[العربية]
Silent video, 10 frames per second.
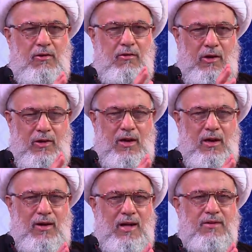الأخوة
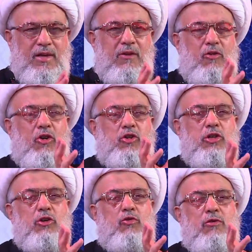والأخوات
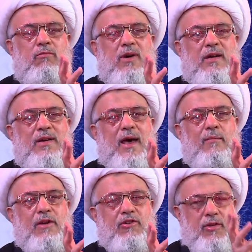سنعطيكم
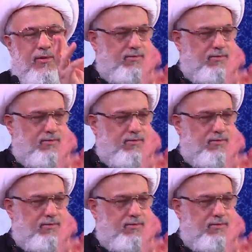برنامج